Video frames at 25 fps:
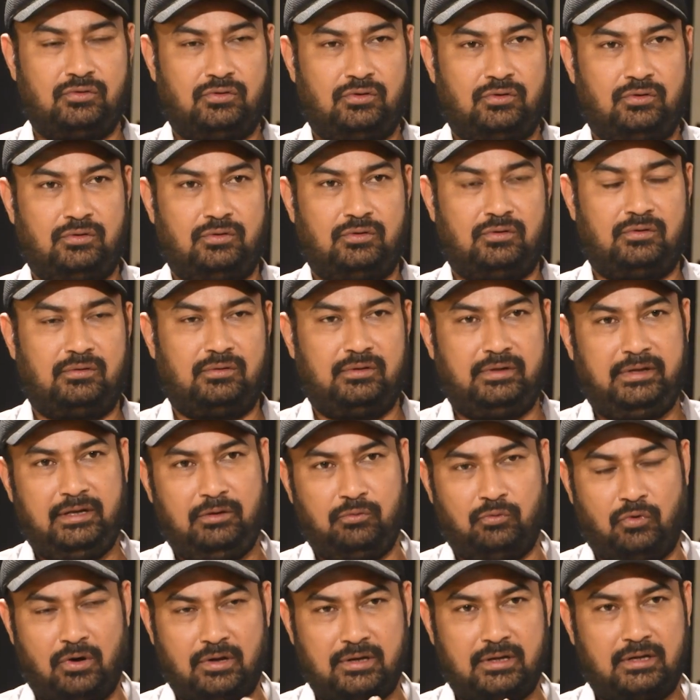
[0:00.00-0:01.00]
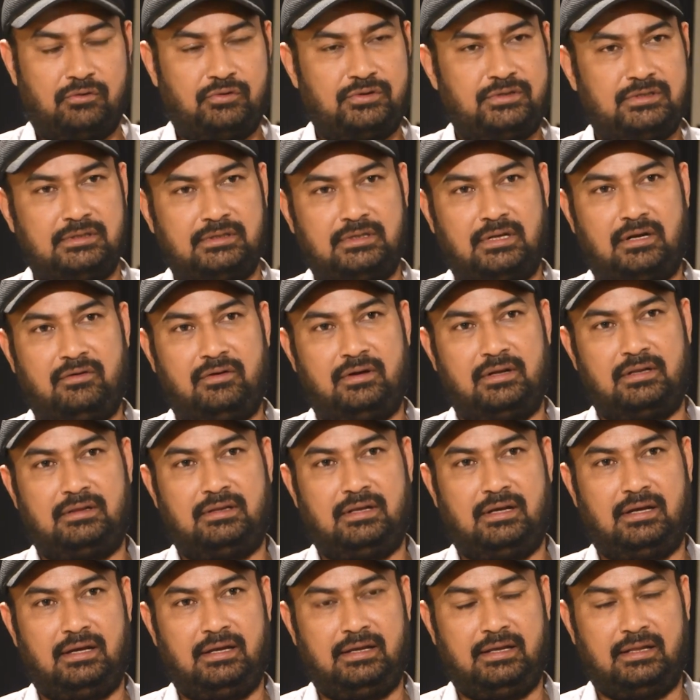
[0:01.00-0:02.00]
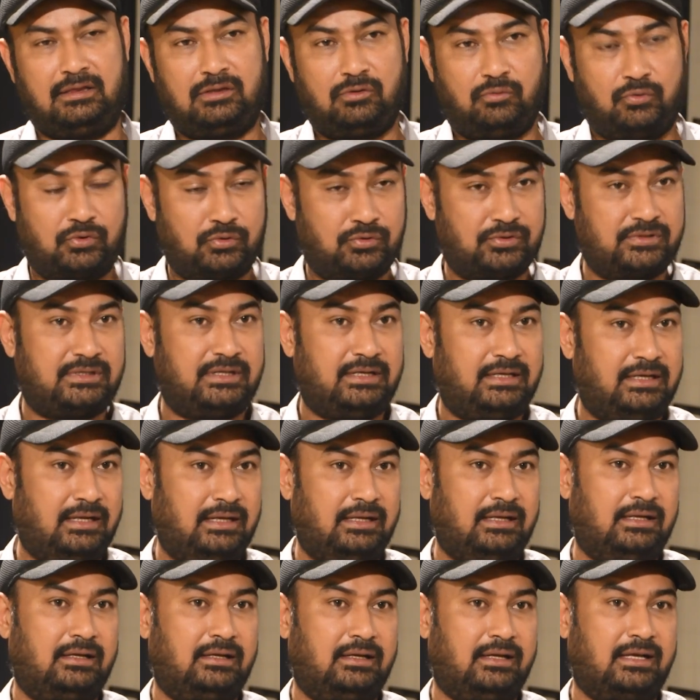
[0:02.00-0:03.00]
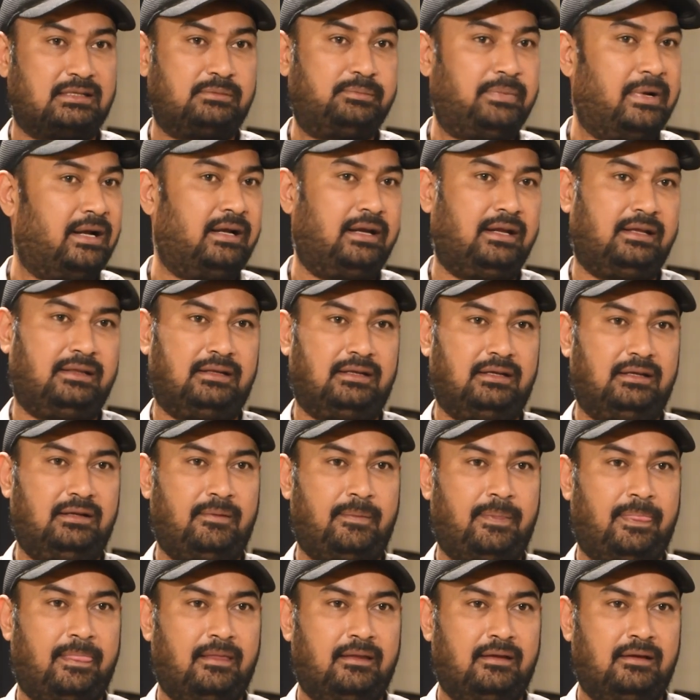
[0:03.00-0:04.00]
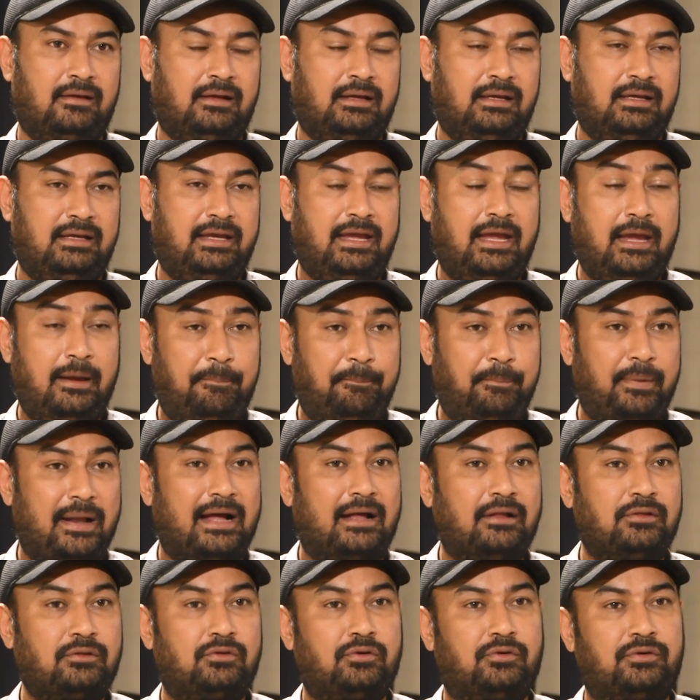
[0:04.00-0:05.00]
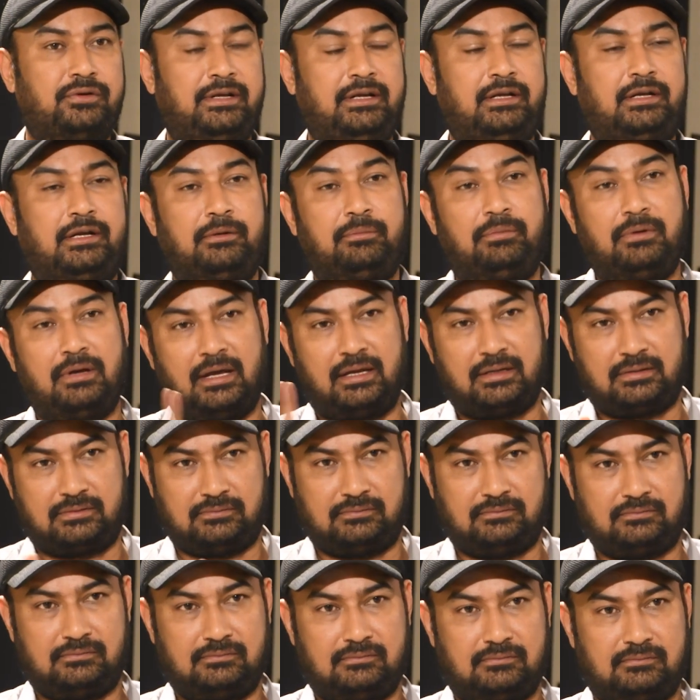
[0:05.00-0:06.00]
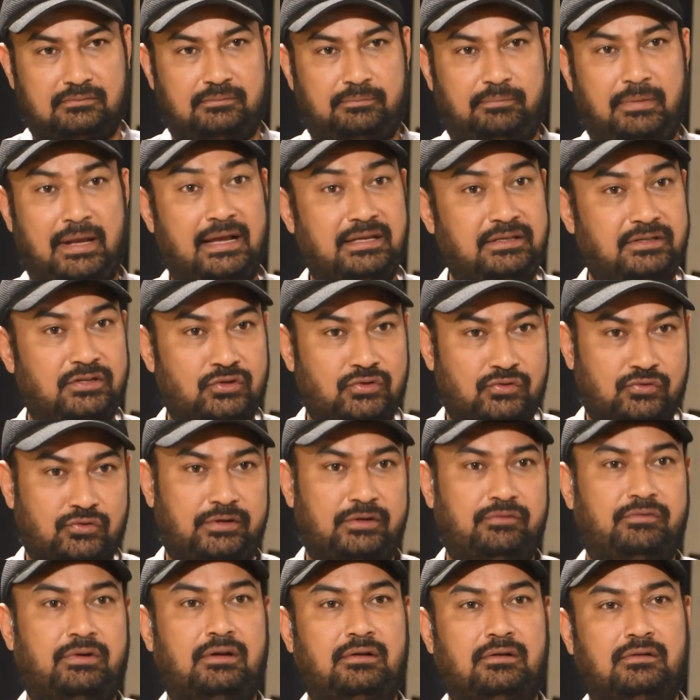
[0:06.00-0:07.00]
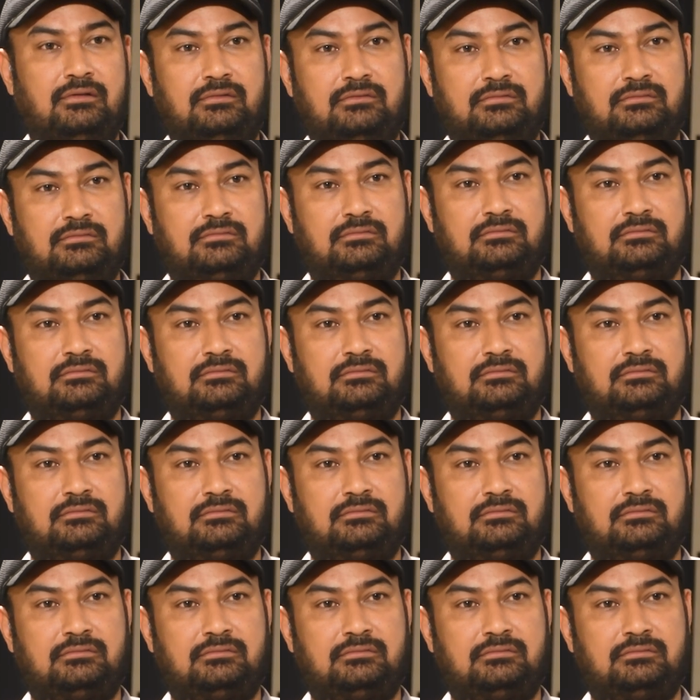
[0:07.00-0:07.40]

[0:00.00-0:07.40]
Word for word: సో ఈ ఓవరాల్ వచ్చిన తర్వాత ఎంతవరకు సిటీ ఎక్స్పాండ్ అయింది ఏ ప్లాన్ తోటి ట్రిపుల్ ఆర్ ప్లాన్ చేసుకుని వాళ్ళు